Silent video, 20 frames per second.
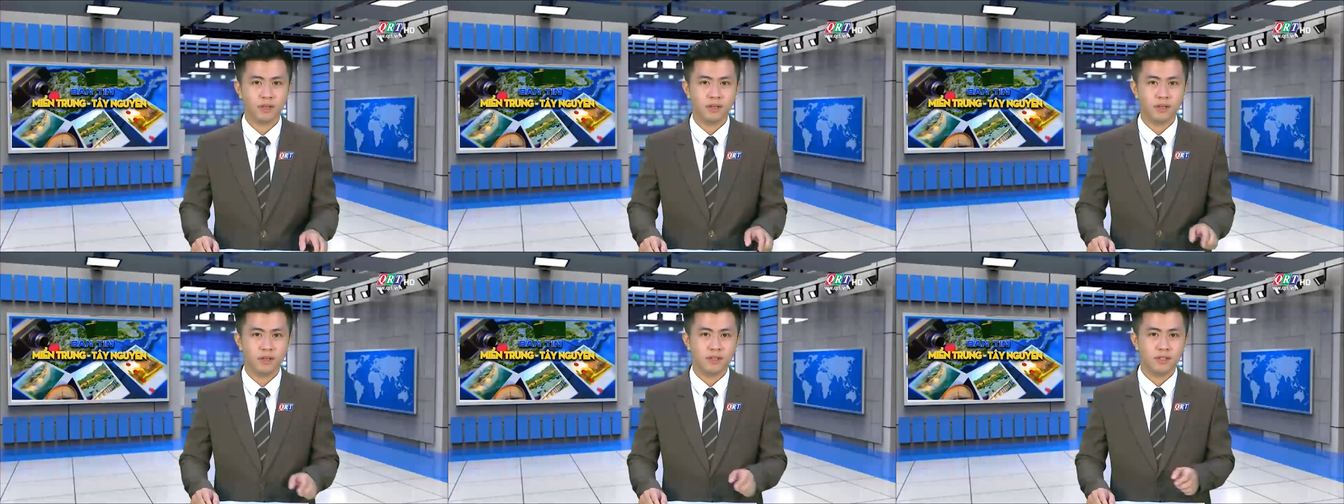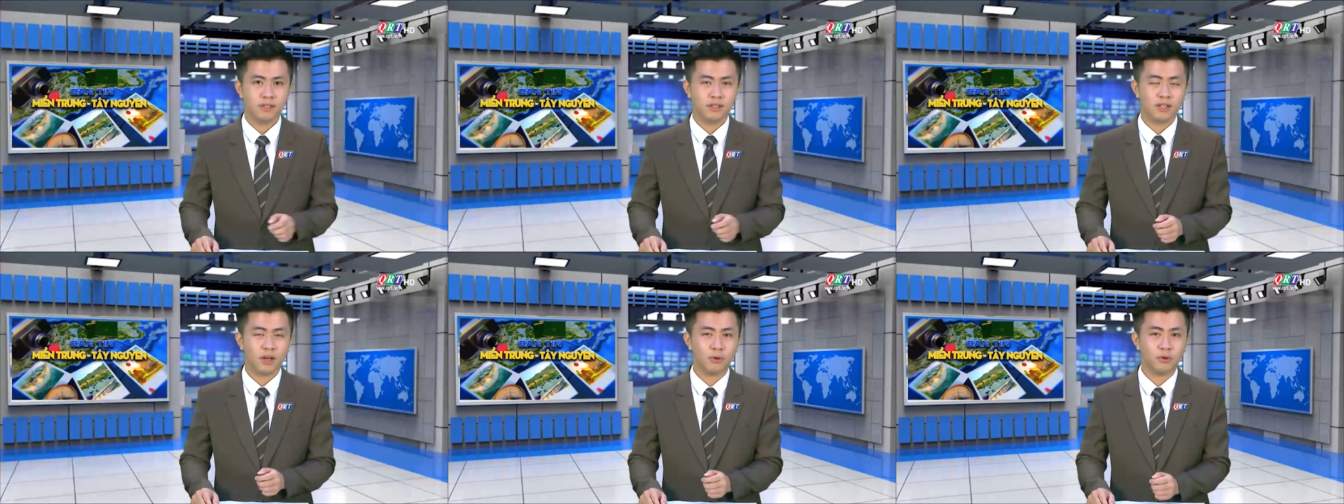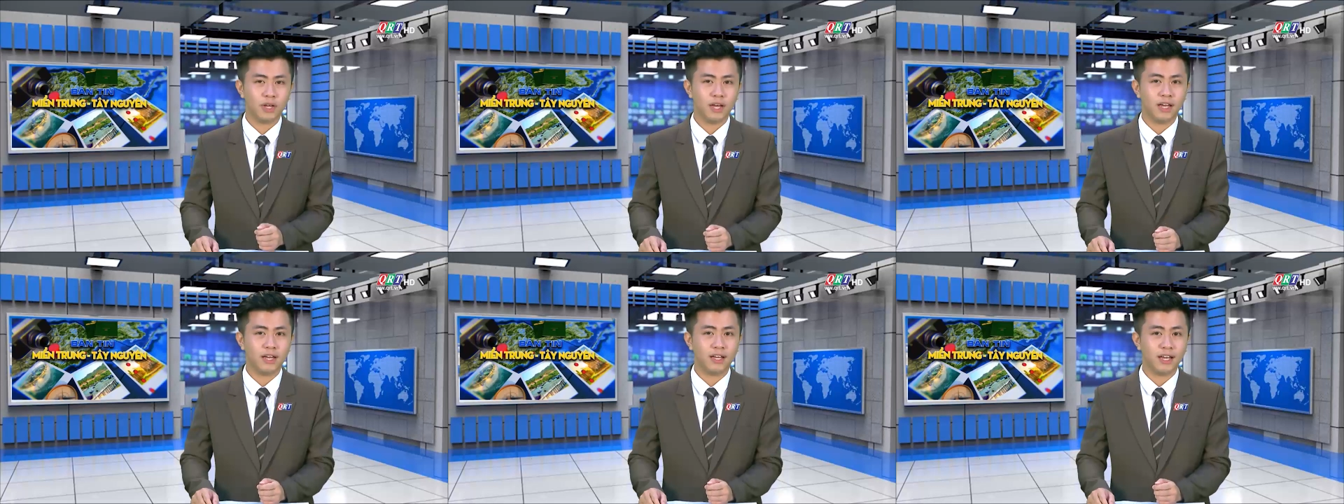Sau
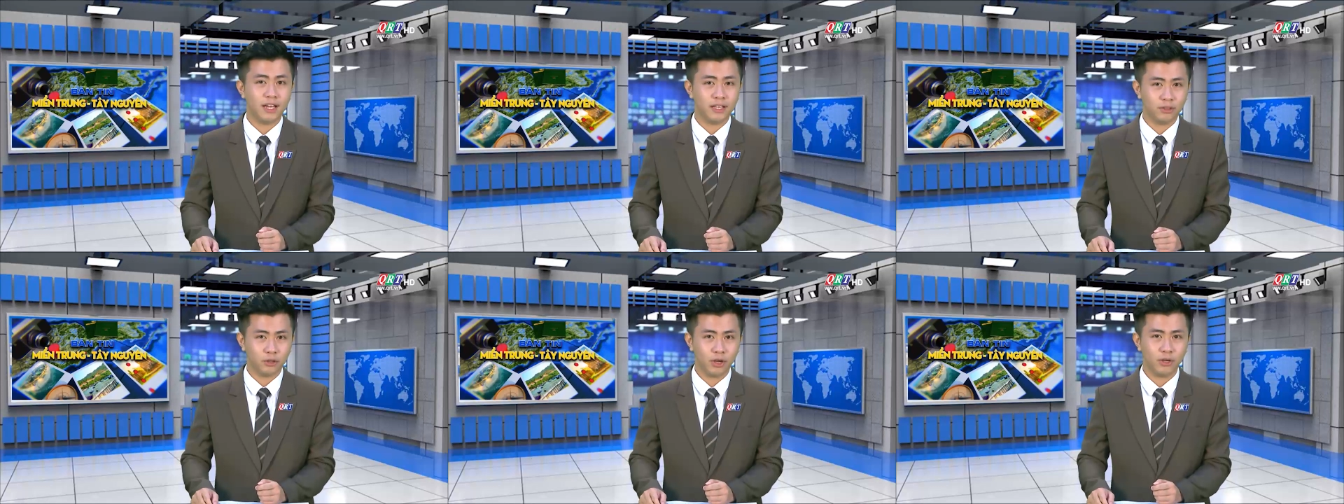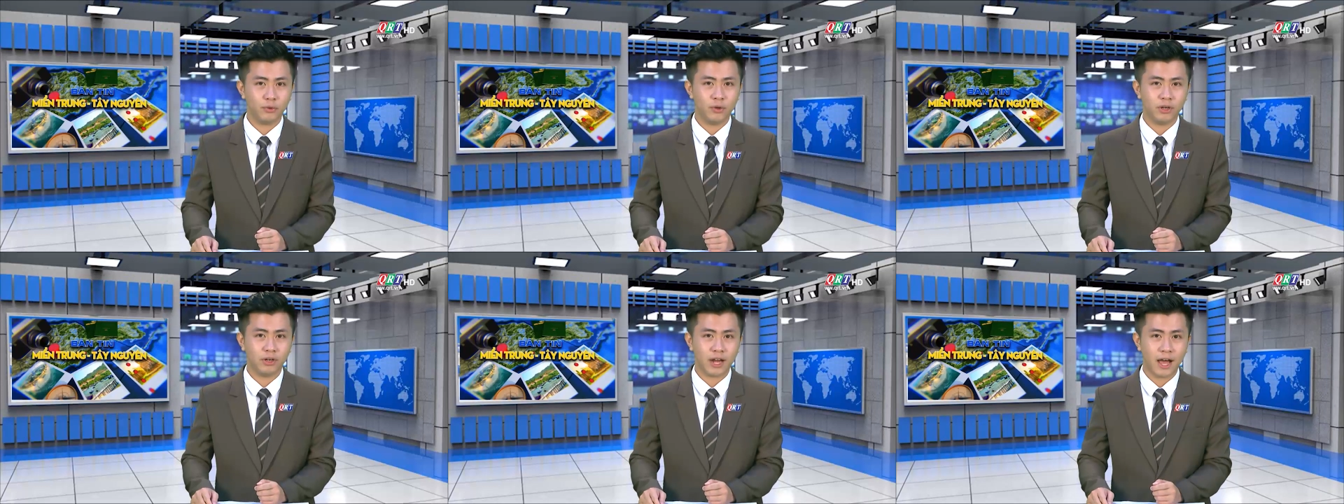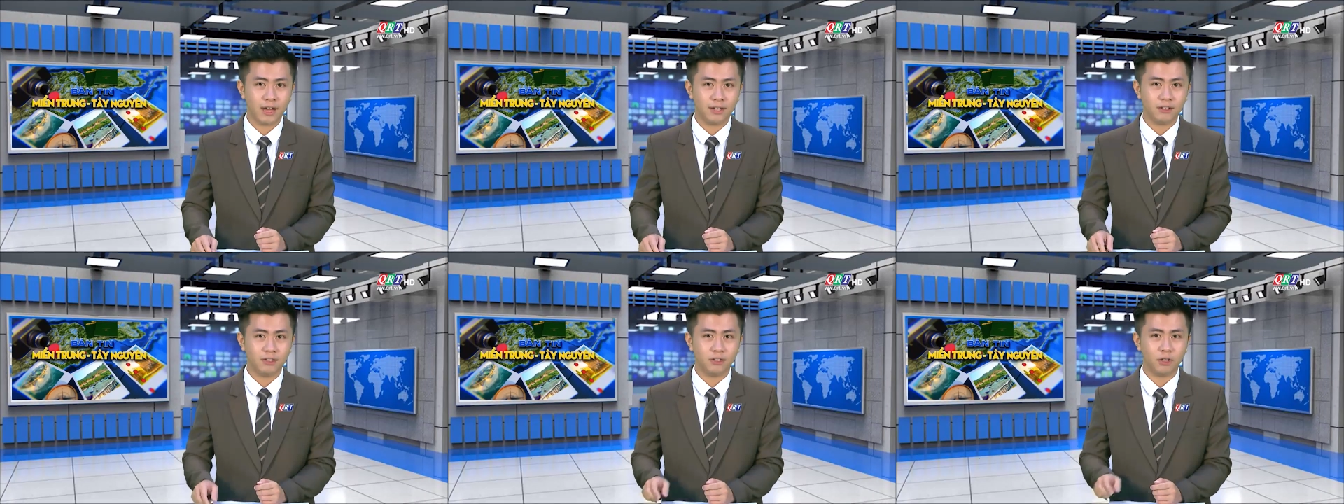kỳ nghỉ Tết Nguyên
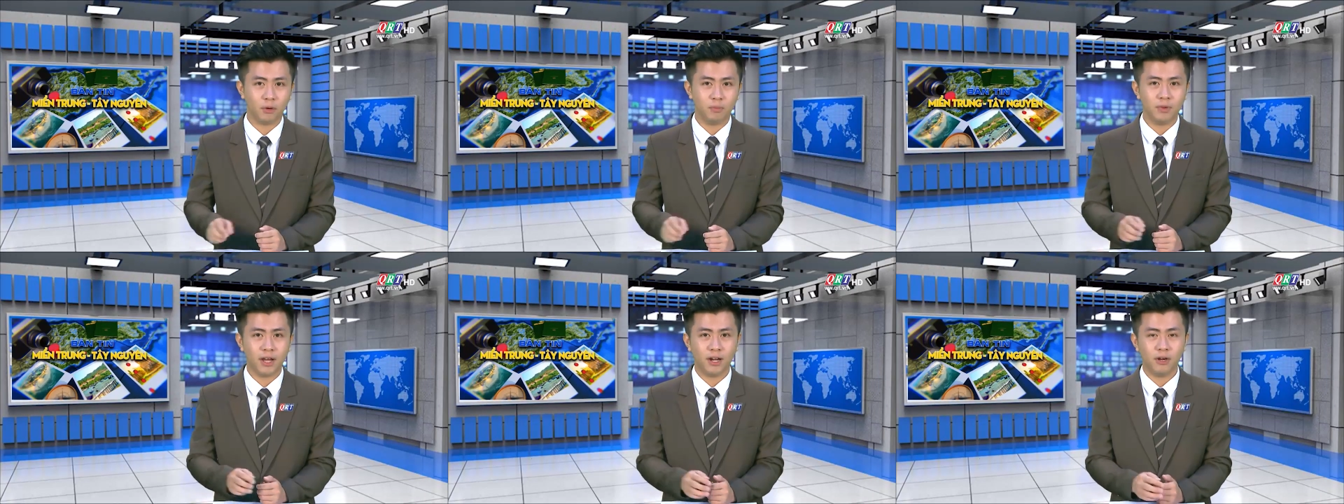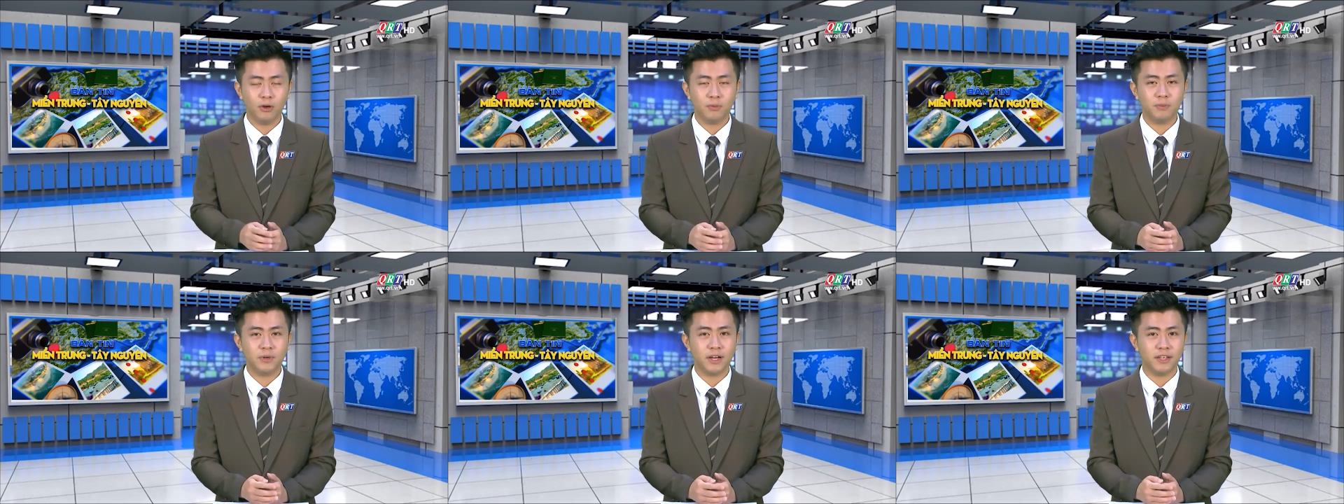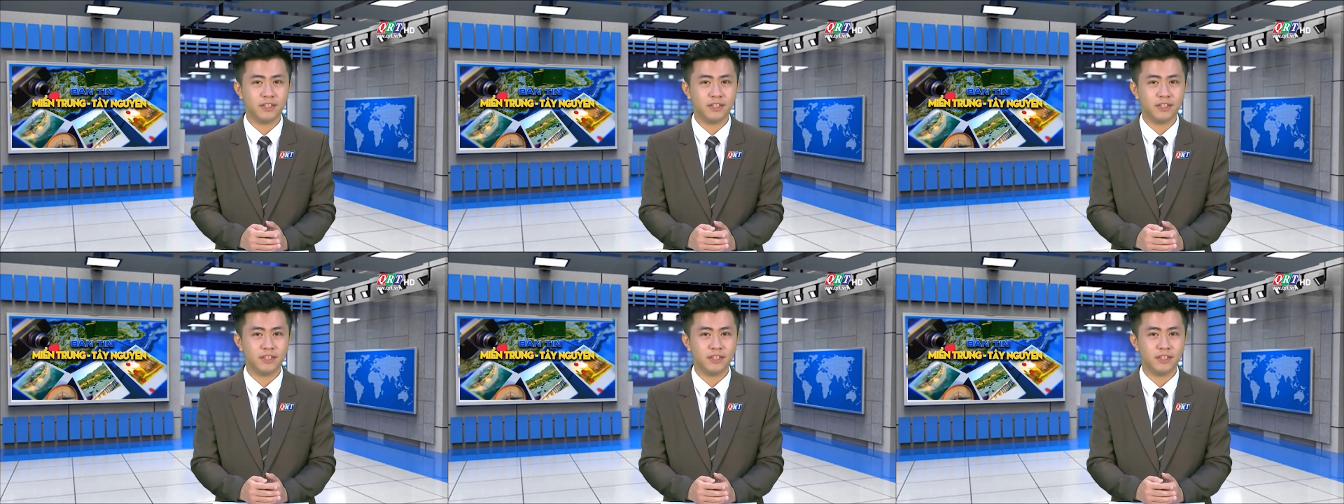Đán cũng là lúc người